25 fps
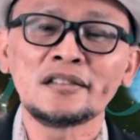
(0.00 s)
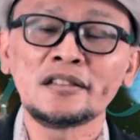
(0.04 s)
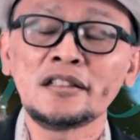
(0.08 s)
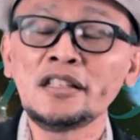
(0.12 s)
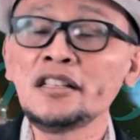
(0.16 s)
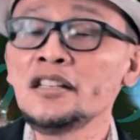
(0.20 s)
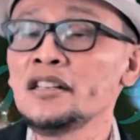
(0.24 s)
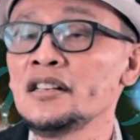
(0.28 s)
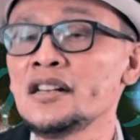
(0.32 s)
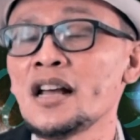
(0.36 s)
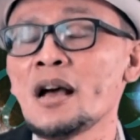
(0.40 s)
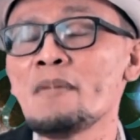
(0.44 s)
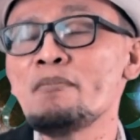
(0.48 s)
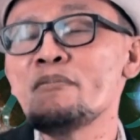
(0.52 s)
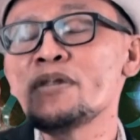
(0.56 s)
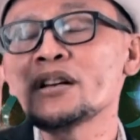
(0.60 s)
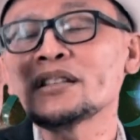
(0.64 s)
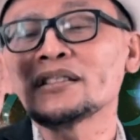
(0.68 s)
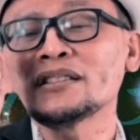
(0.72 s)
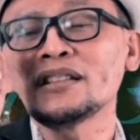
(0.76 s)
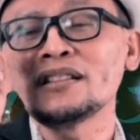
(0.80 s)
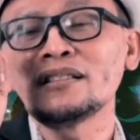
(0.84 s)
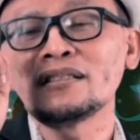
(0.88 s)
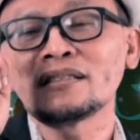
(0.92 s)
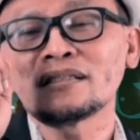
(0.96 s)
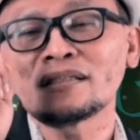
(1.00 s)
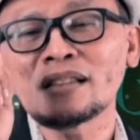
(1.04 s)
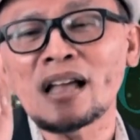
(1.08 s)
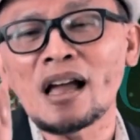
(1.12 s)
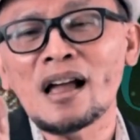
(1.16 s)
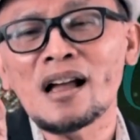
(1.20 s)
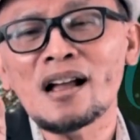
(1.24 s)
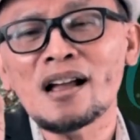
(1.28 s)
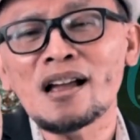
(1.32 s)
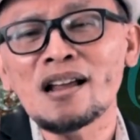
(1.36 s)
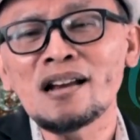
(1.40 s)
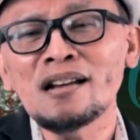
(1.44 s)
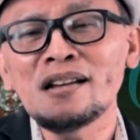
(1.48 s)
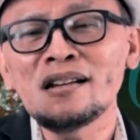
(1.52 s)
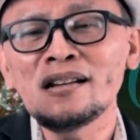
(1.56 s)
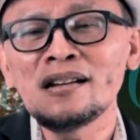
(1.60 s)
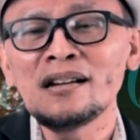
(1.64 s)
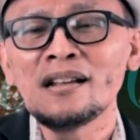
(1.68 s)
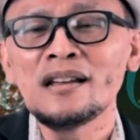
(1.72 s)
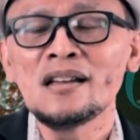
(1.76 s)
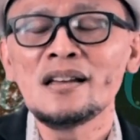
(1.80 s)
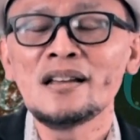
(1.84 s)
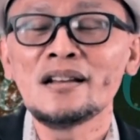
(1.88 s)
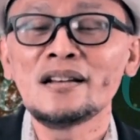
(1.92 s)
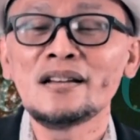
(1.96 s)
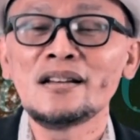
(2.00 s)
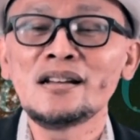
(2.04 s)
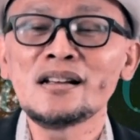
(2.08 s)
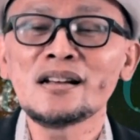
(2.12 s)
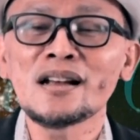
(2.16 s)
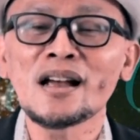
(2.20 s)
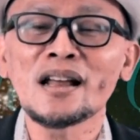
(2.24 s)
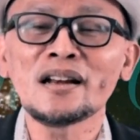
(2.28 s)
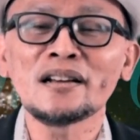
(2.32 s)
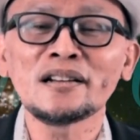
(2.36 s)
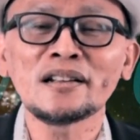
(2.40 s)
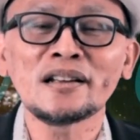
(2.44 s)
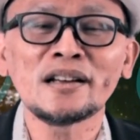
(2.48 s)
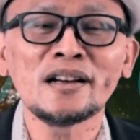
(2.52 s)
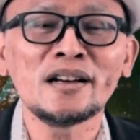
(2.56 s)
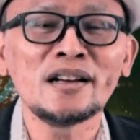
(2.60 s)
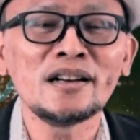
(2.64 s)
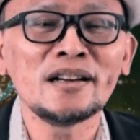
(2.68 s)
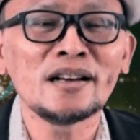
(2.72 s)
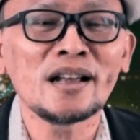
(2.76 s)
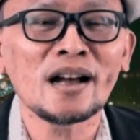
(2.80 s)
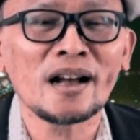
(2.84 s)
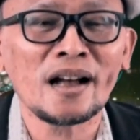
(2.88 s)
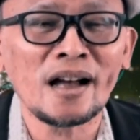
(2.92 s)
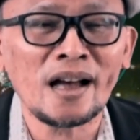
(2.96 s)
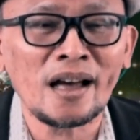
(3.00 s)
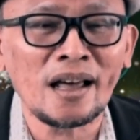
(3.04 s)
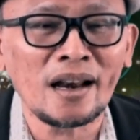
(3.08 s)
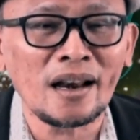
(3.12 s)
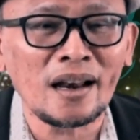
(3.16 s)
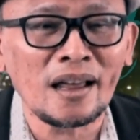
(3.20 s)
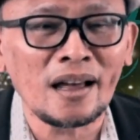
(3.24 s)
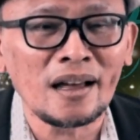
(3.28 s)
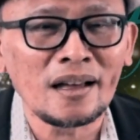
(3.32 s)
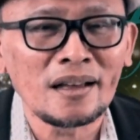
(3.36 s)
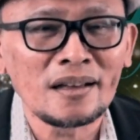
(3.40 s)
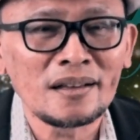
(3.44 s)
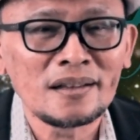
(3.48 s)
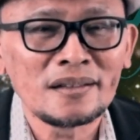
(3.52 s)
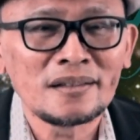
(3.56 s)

tidak bertentangan dengan kehendak Allah.